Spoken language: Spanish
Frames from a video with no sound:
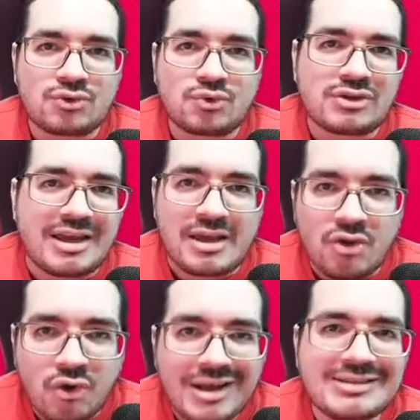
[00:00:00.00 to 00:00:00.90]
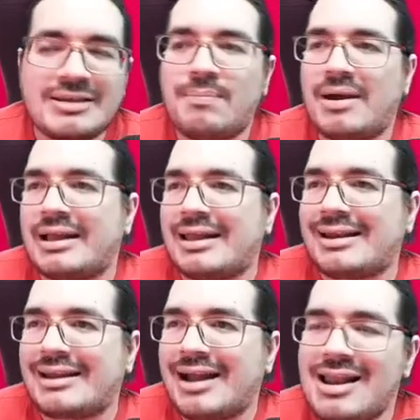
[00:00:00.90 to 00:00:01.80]
tus seguidores y para que
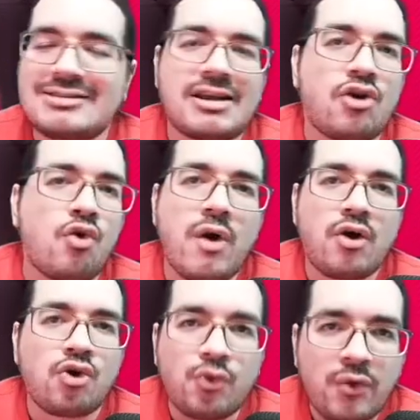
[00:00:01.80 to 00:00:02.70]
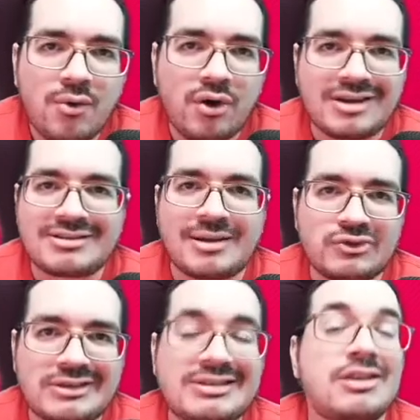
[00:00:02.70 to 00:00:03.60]
regales el juego nuevo que
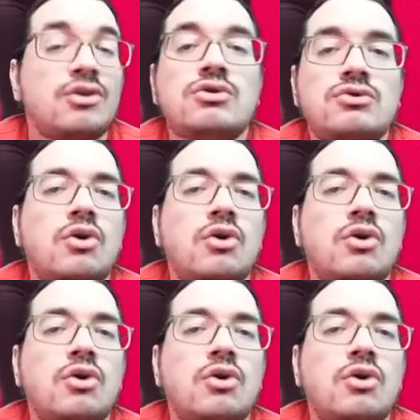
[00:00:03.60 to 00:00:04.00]
estamos haciendo.